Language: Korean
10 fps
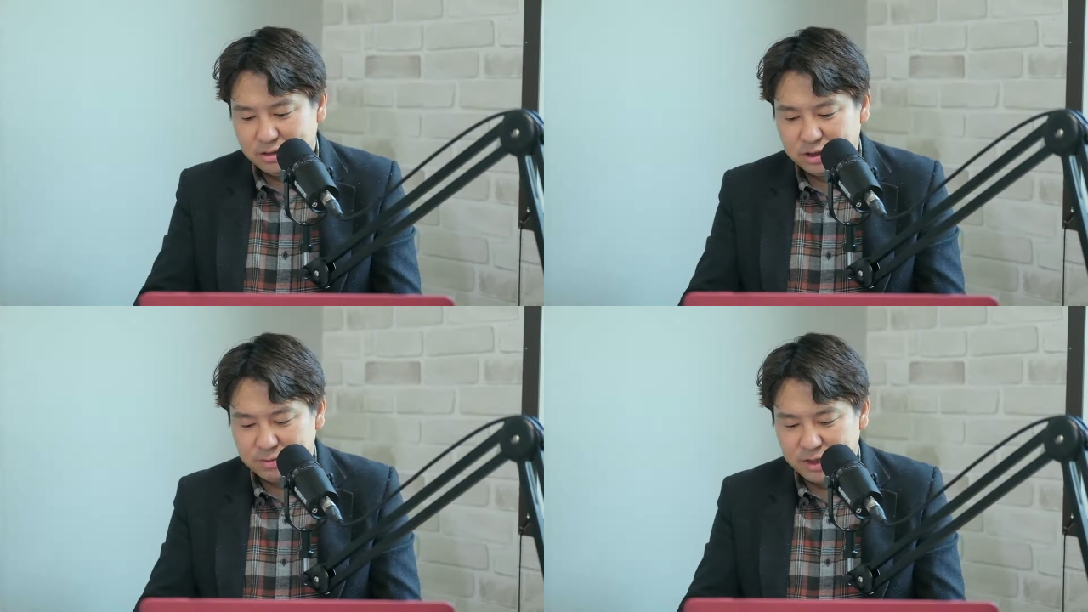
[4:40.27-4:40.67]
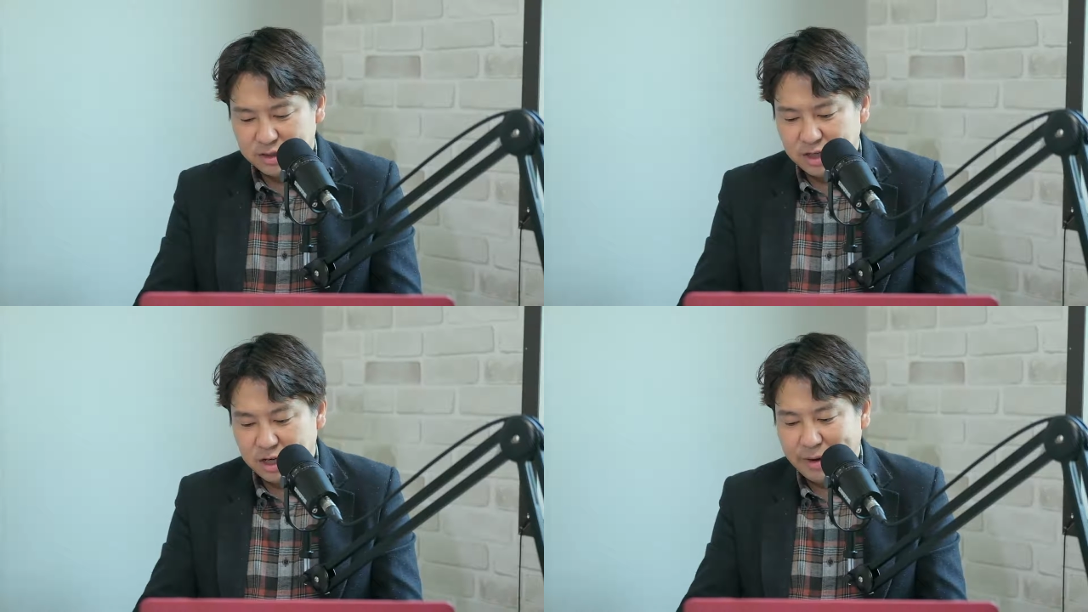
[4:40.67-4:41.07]

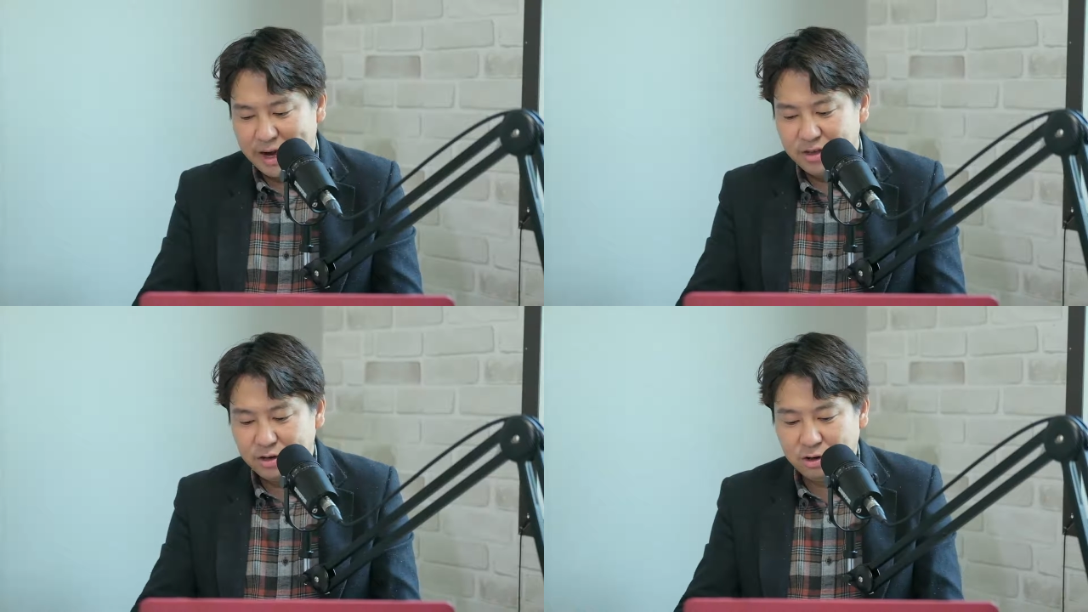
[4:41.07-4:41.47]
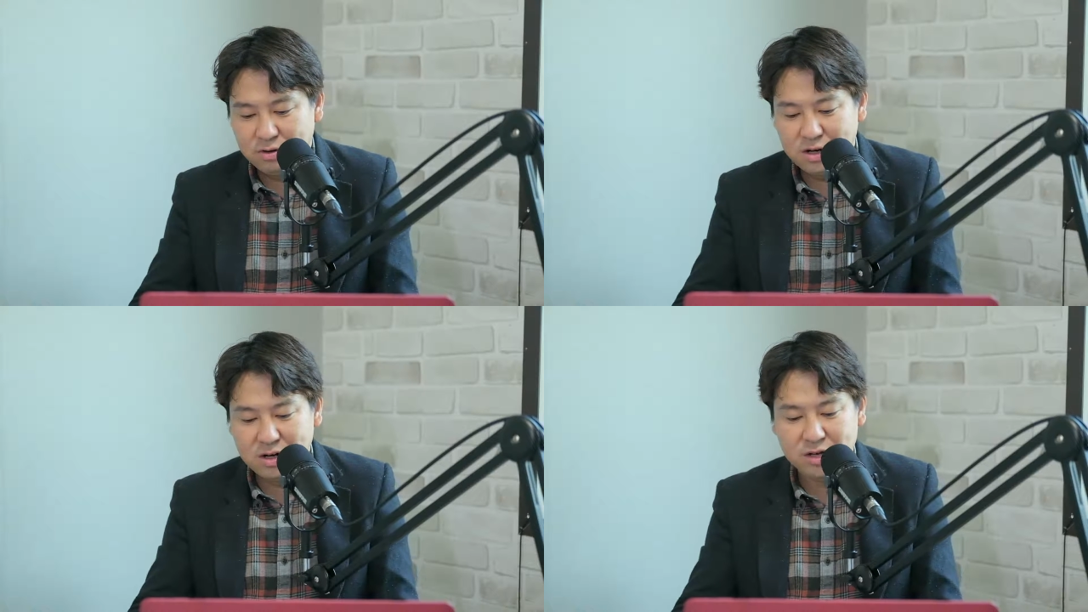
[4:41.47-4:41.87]
그렇지만 제게 많은
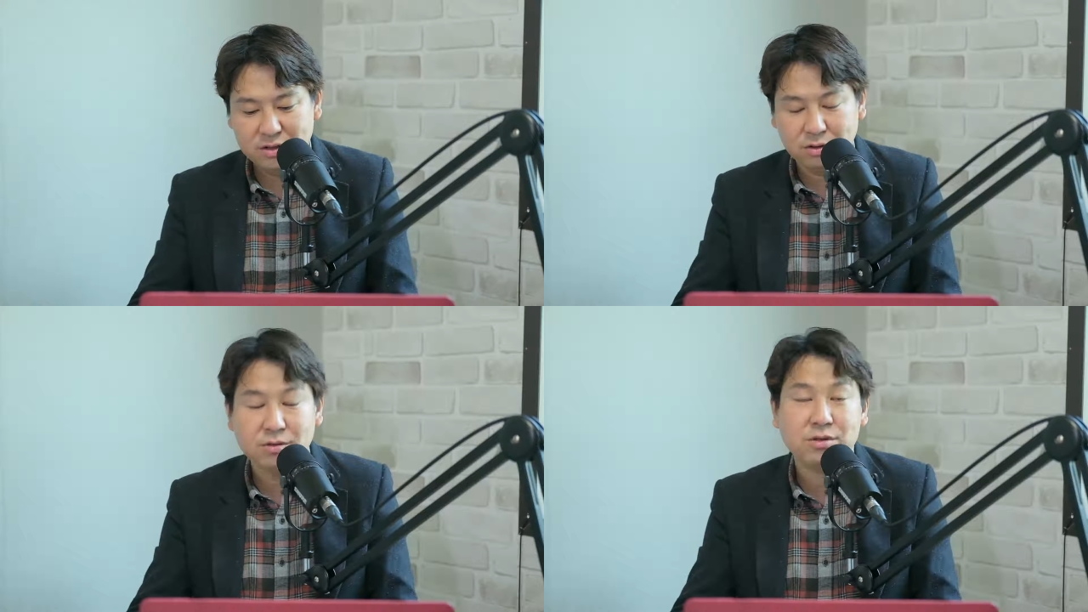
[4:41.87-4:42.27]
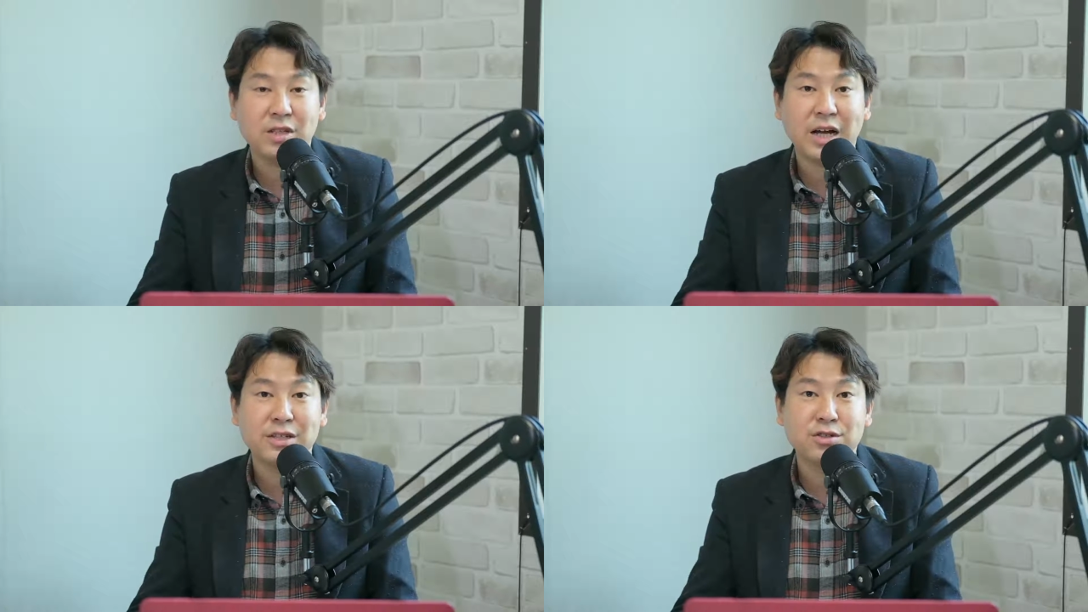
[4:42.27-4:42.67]
영광과
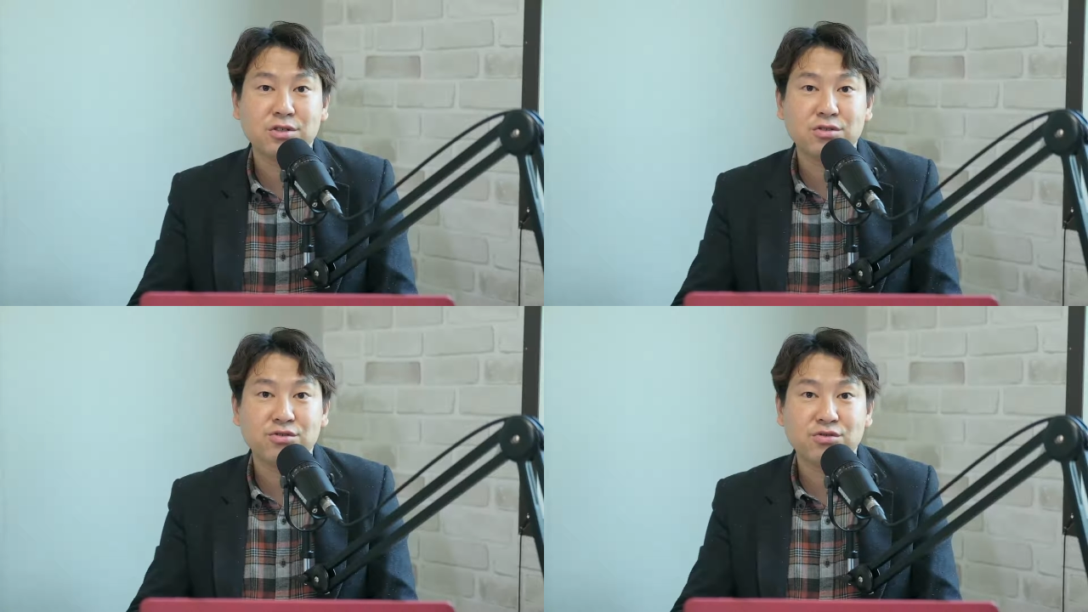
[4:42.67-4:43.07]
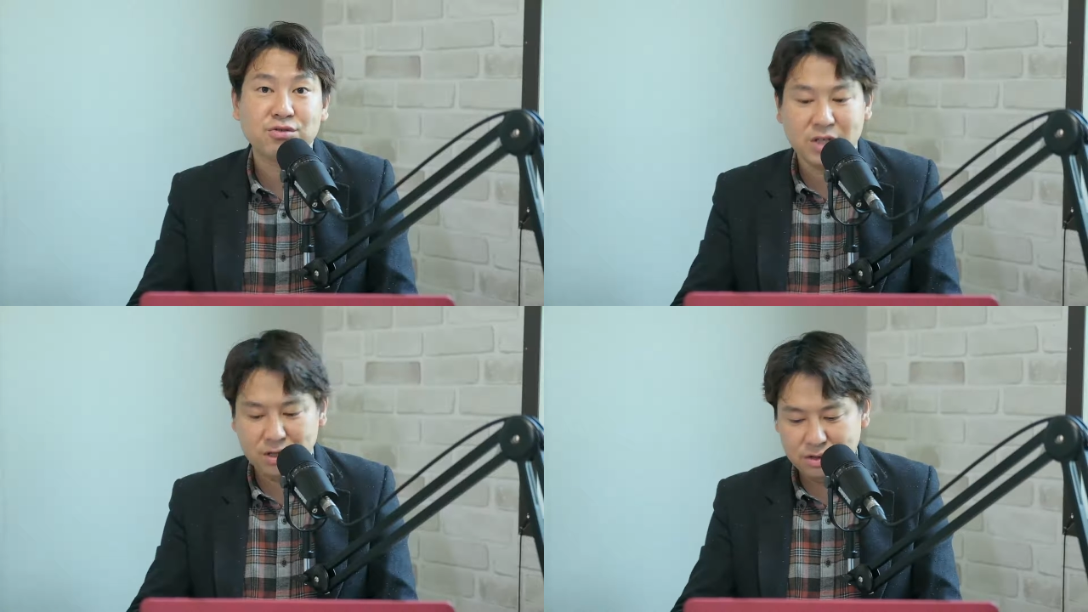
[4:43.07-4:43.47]
정서적인 안정을
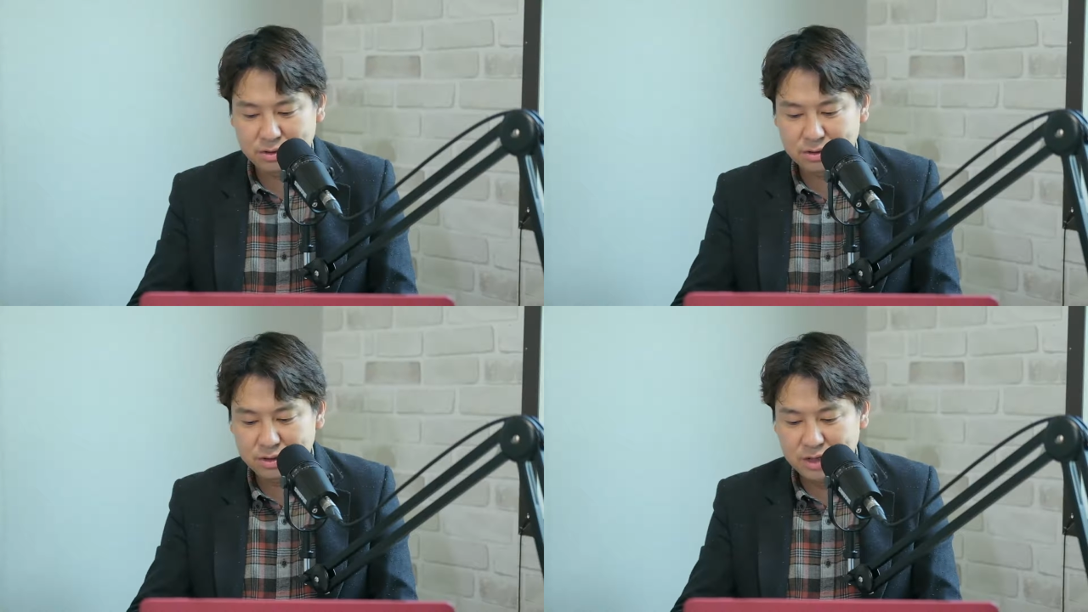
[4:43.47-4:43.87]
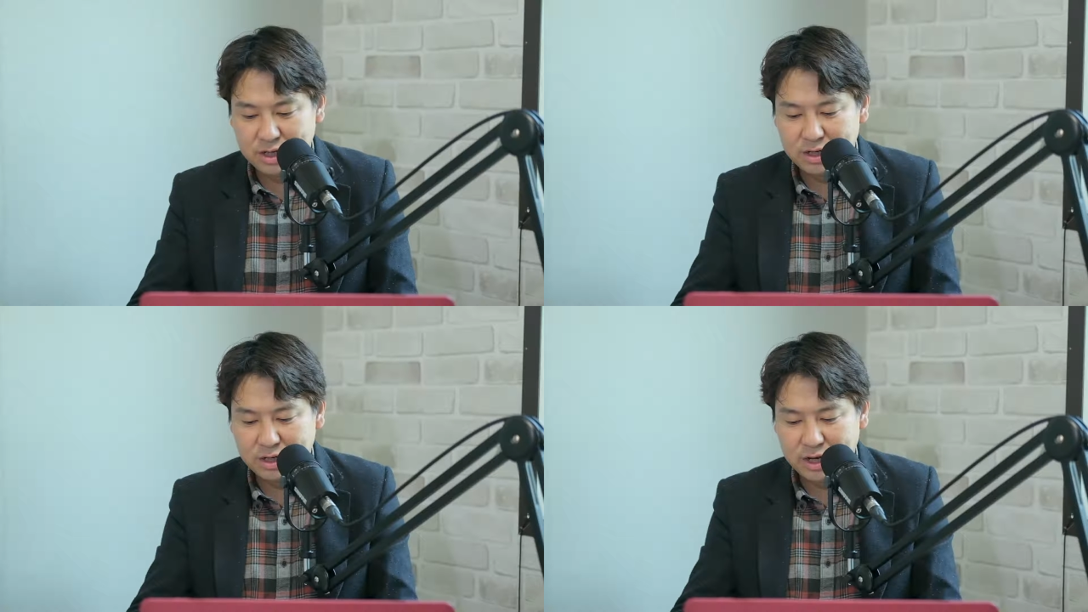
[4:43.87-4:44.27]
주는 책이어서
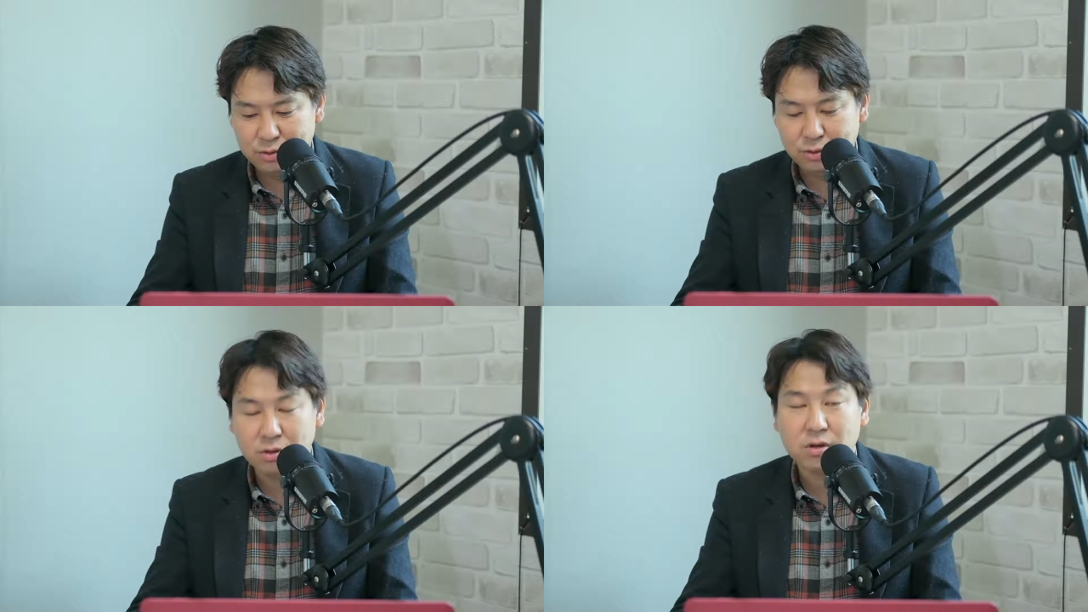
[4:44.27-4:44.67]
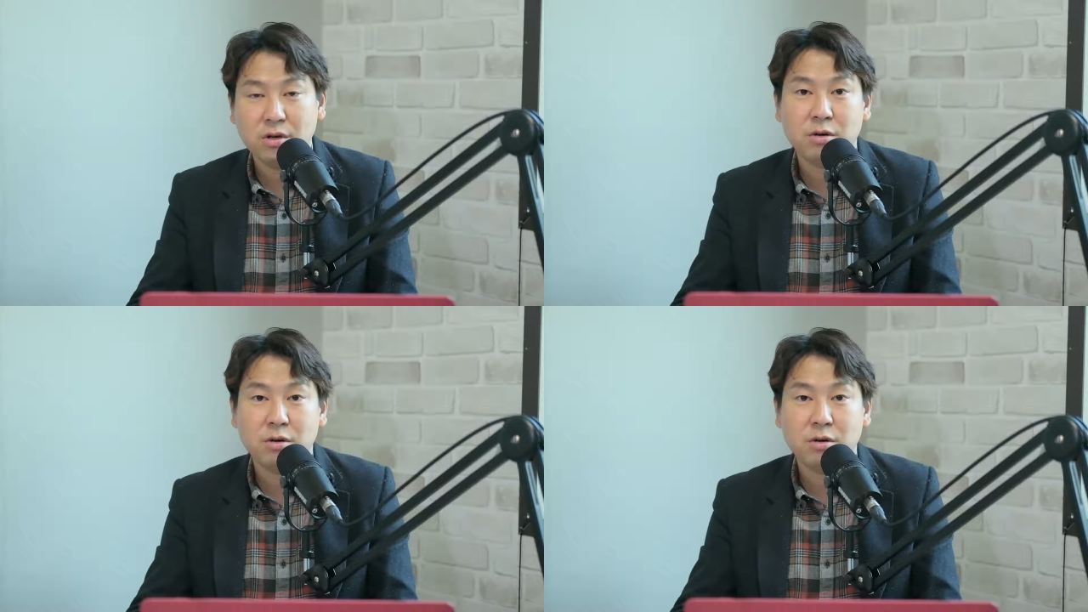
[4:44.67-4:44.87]
제가 계속